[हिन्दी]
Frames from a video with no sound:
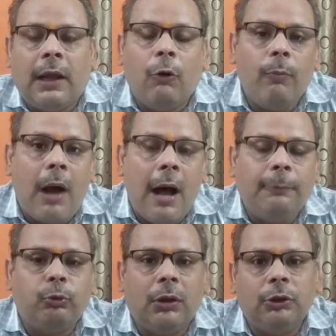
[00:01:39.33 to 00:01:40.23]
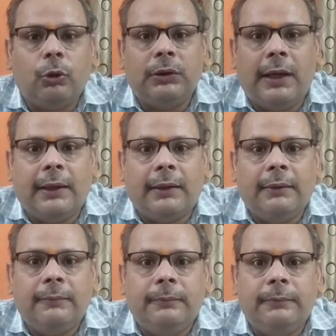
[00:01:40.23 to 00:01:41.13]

एवं आप स्वस्थ हो जाएंगे